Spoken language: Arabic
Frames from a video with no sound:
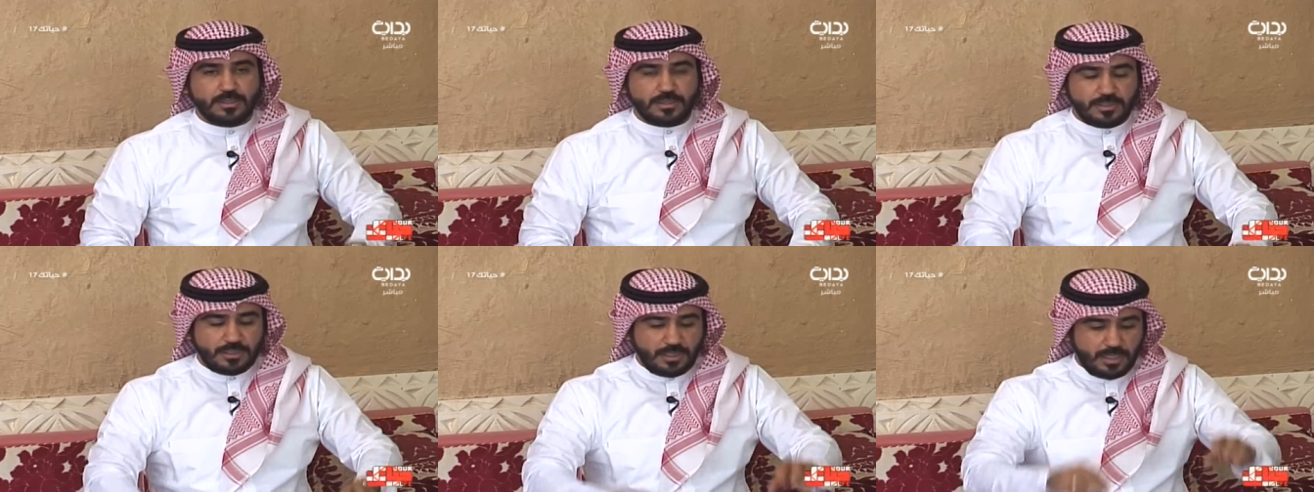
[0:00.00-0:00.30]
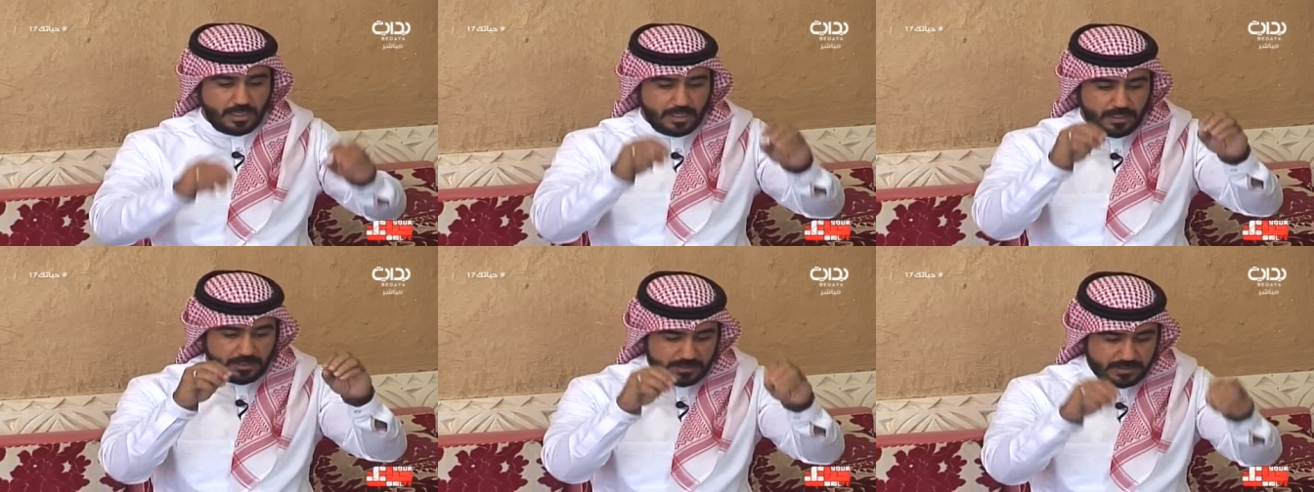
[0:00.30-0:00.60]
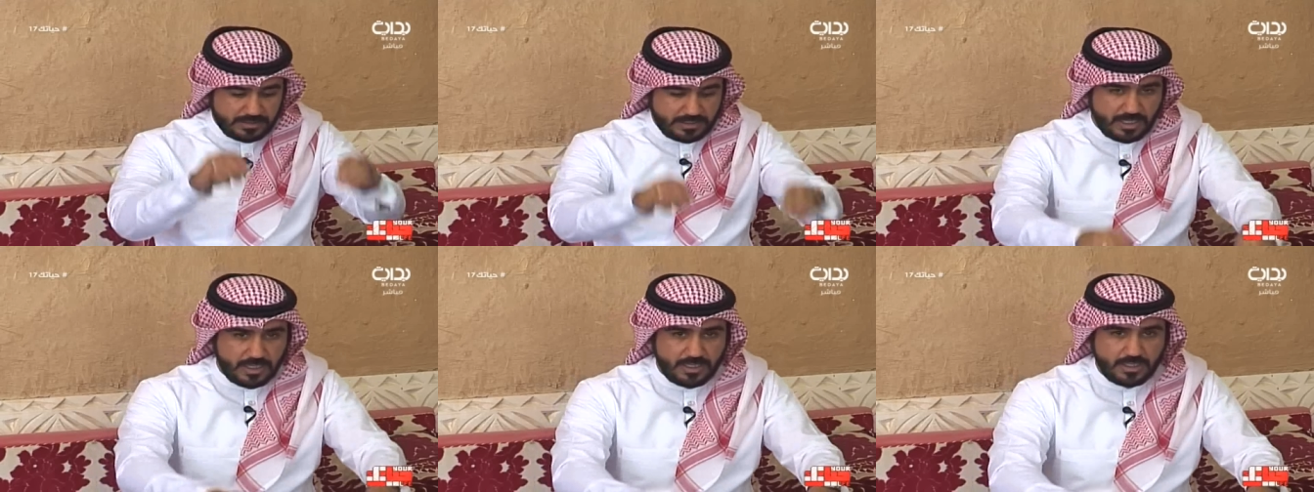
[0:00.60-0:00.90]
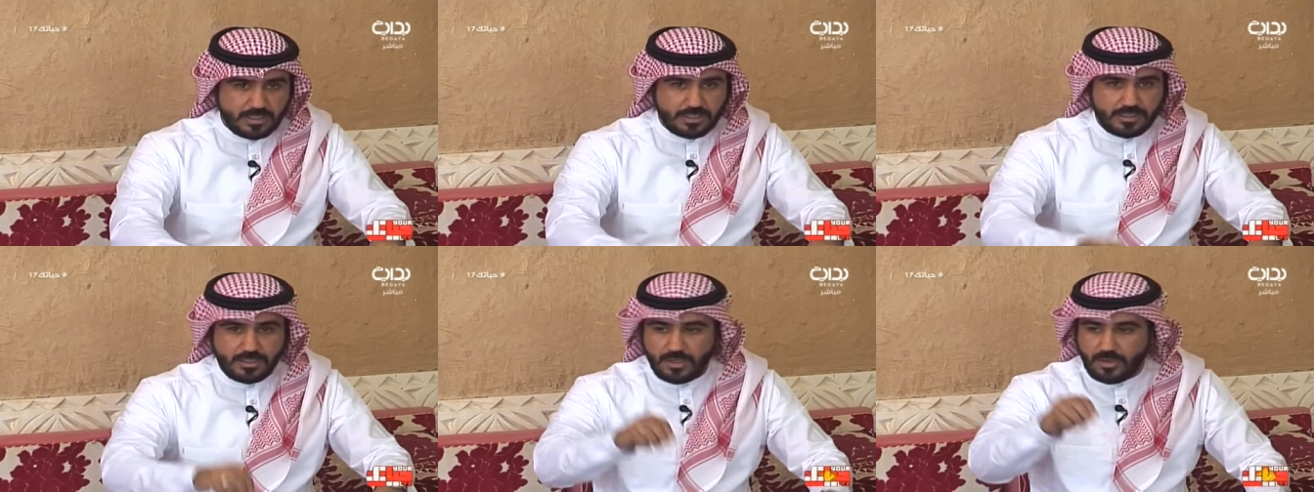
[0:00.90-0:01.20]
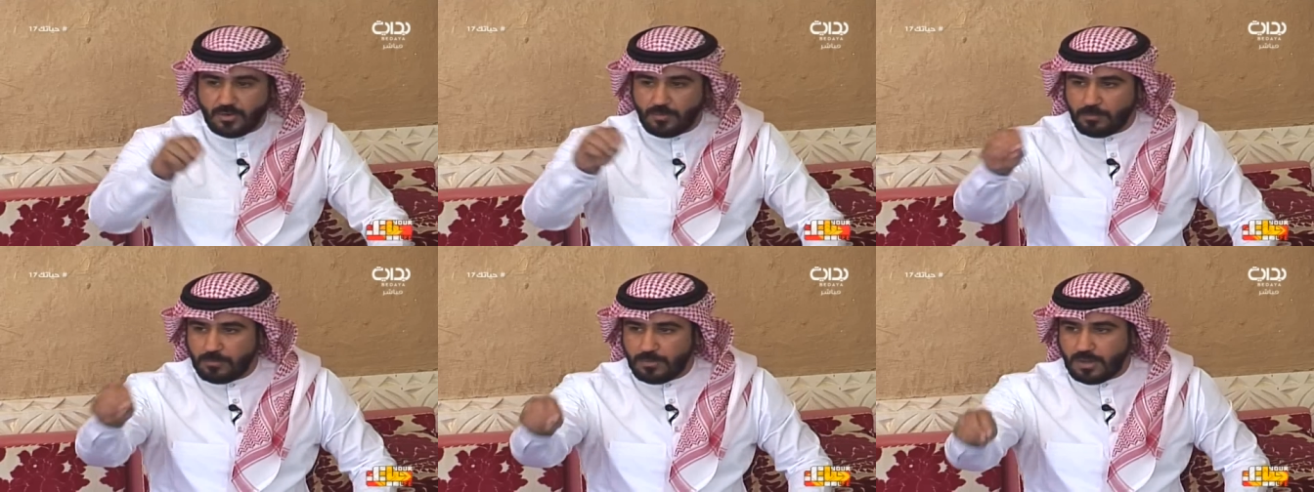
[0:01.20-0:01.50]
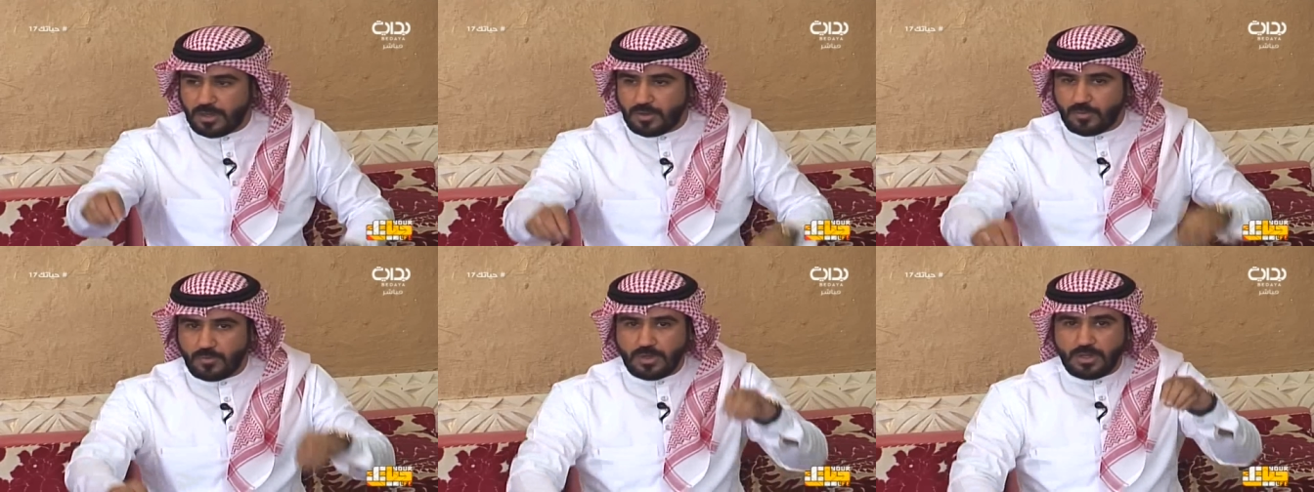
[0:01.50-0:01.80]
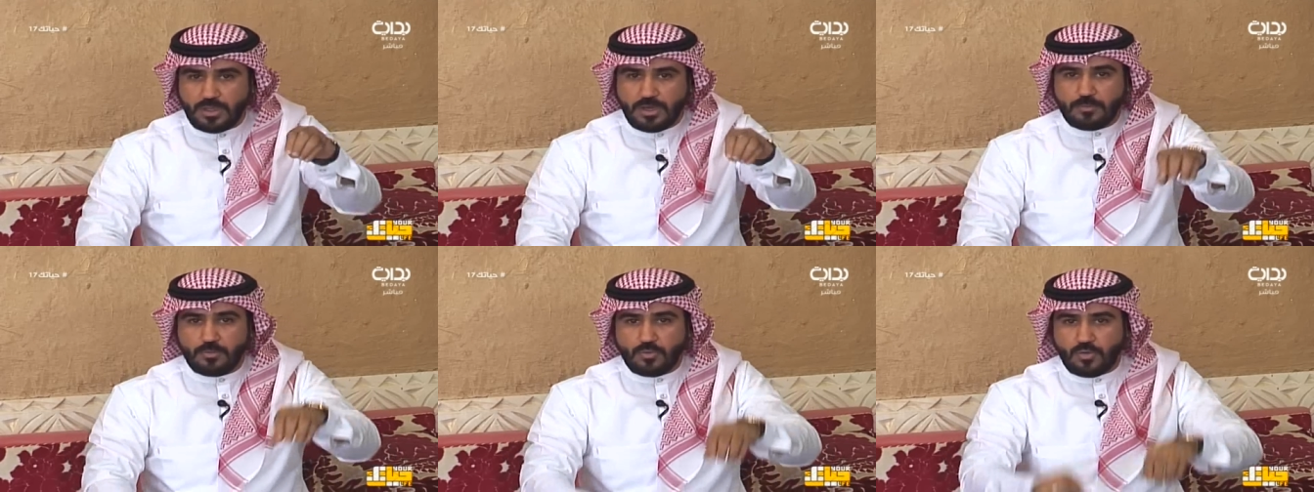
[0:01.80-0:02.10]
لا تدخل لا امها
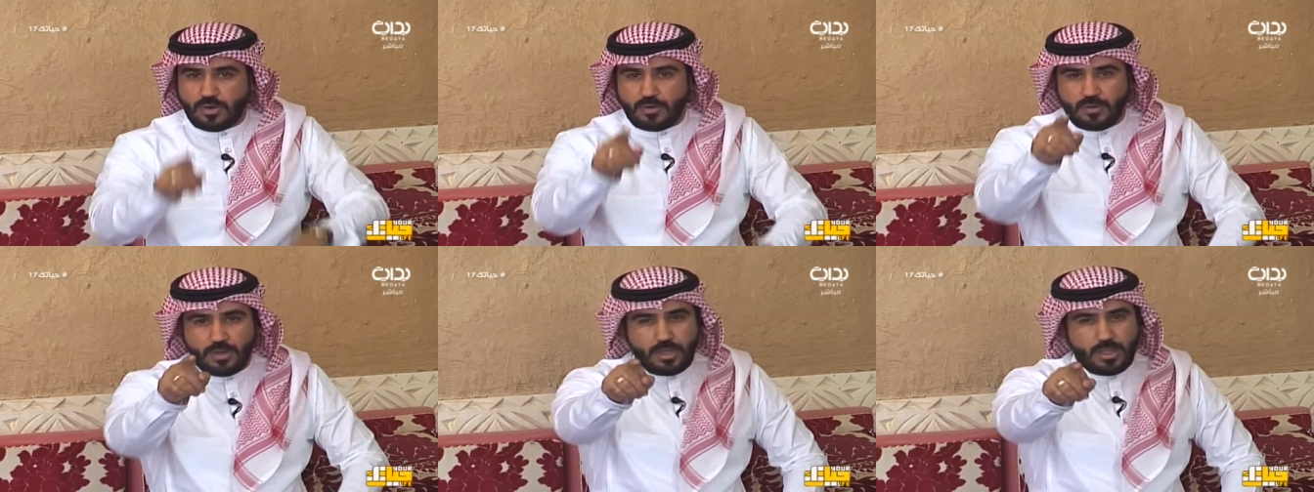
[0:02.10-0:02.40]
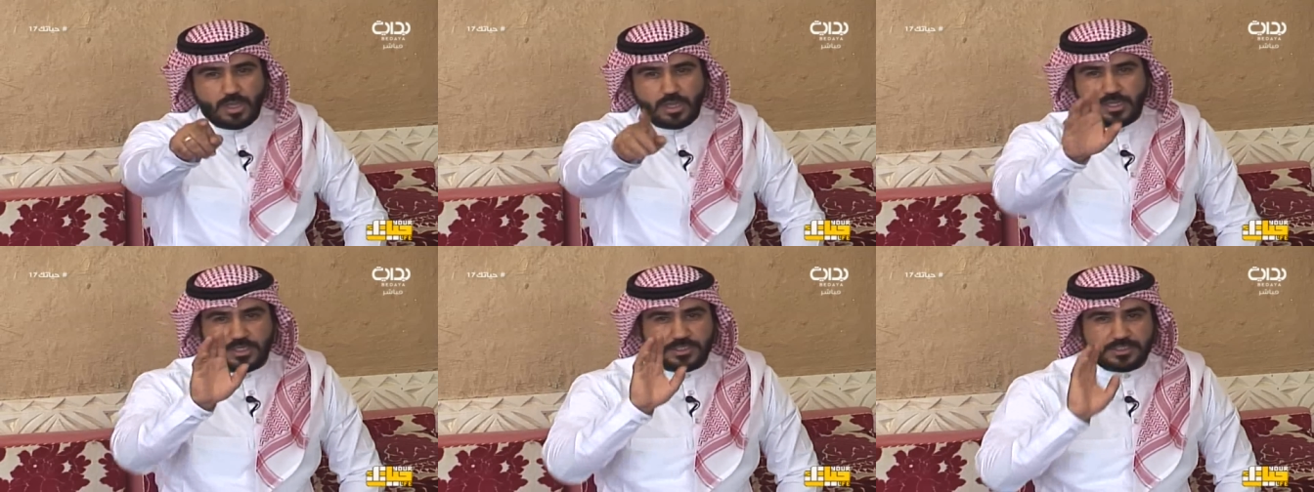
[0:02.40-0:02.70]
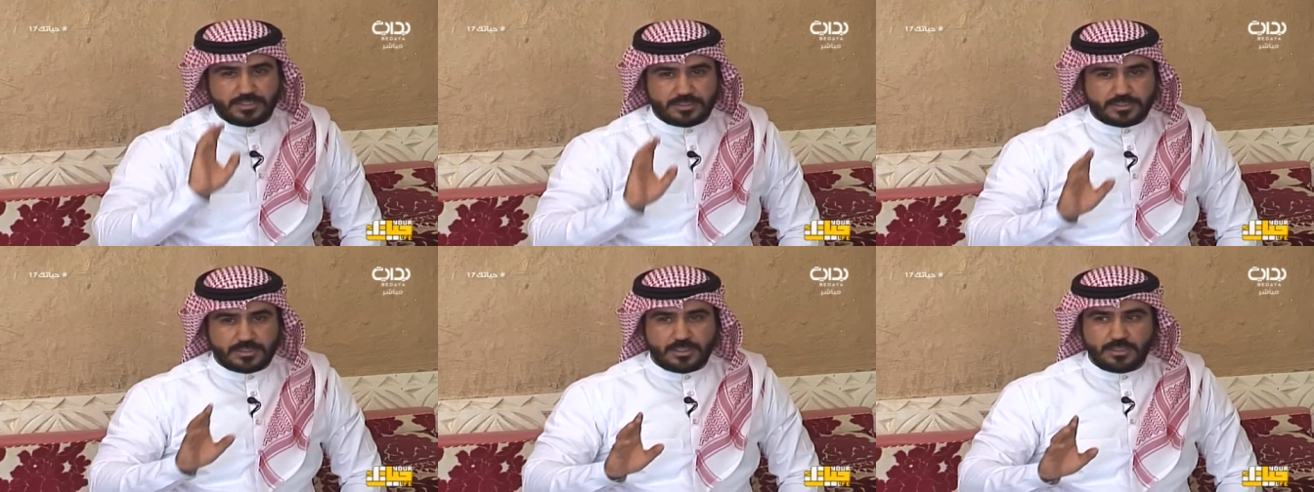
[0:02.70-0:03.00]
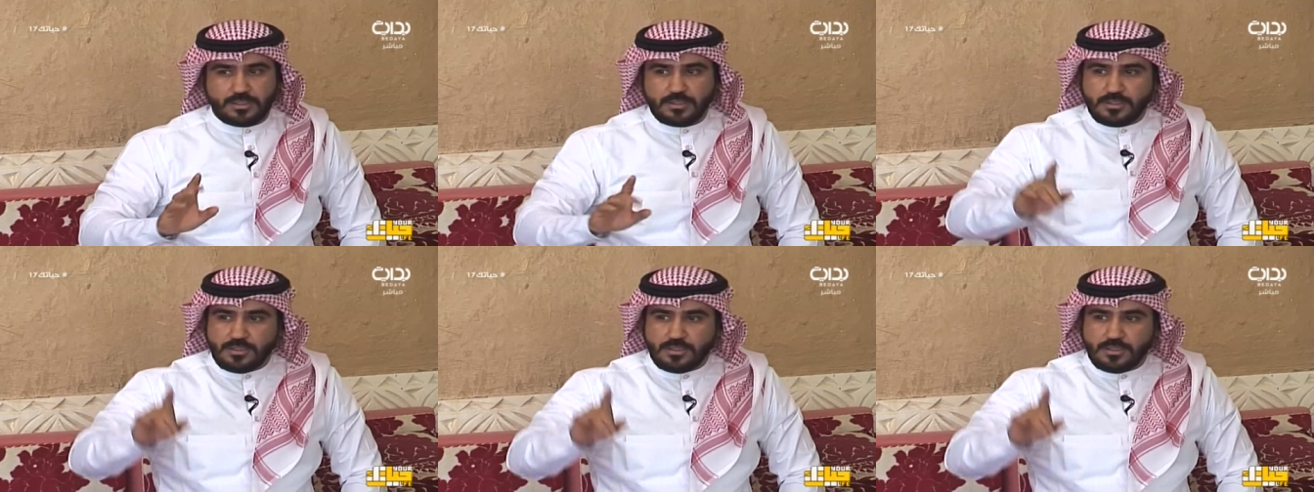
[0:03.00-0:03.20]
ولا ابوها والله ايدك